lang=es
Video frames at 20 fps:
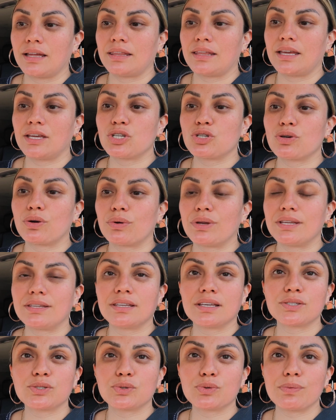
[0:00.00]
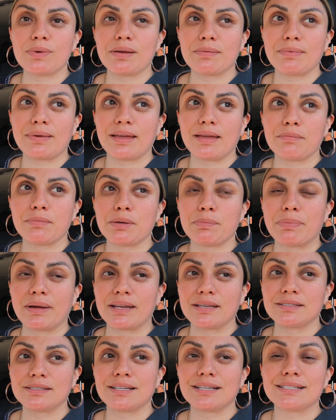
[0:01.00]
De hecho, ahorita su bebé me
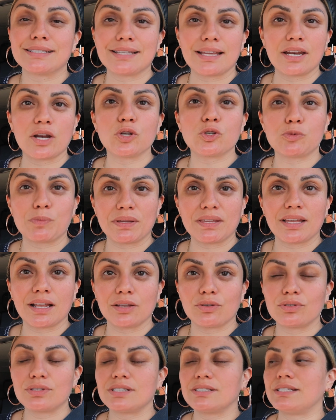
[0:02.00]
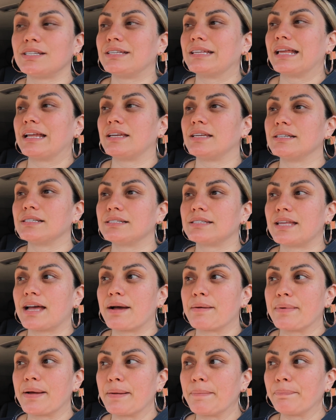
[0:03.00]
parece que está en el hospital donde Citlali
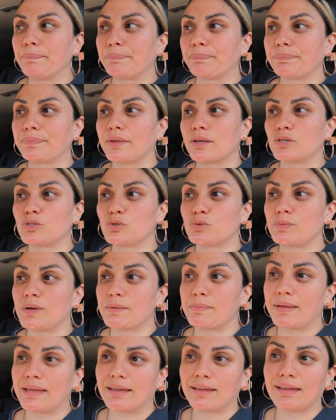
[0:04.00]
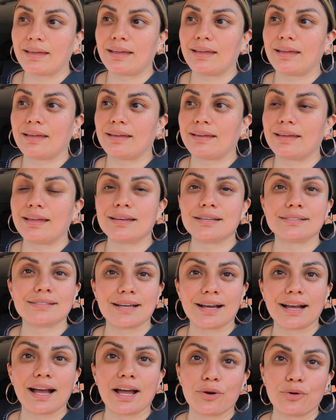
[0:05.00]
estaba, su bebé que, le
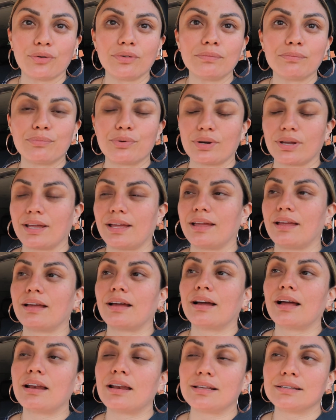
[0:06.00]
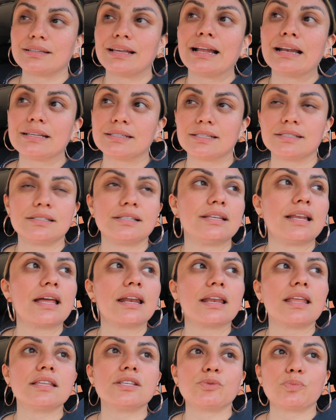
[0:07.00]
sacaron, porque al,
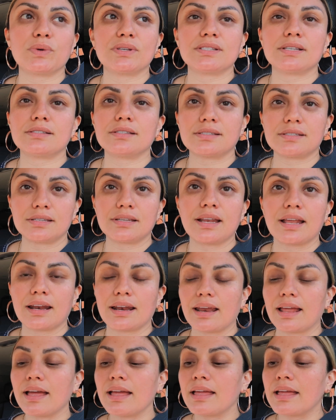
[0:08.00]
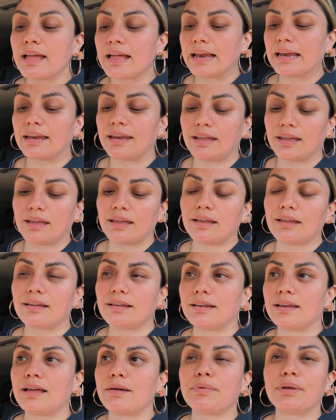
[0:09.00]
asesinarla, después de asesinarla, le,
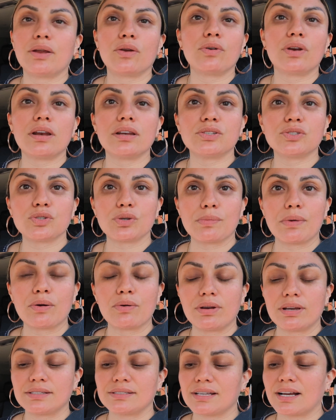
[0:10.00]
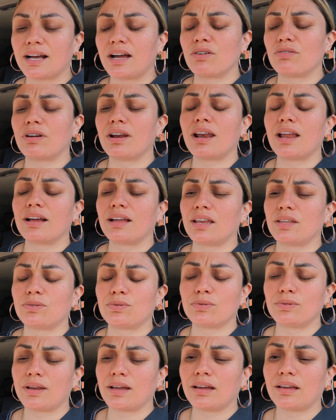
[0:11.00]
le abrieron el estómago y le sacaron a la
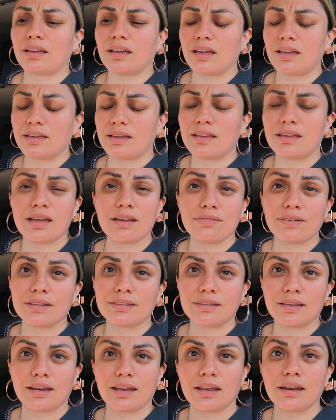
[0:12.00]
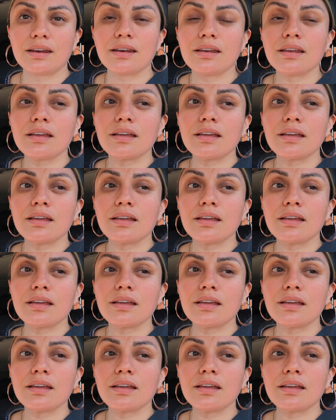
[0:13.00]
criatura que ella ya iba a tener,